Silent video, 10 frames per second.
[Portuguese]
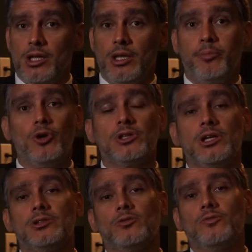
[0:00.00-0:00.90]
e que,
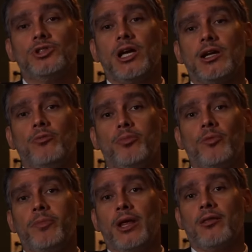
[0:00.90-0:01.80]
portanto, estarão
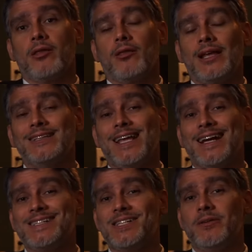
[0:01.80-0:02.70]
propensas a
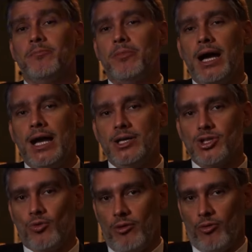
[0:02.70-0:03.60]
interagir mais
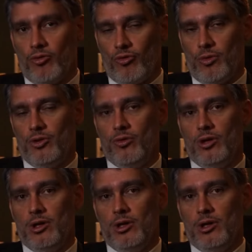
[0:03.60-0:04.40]
com esse consumidor.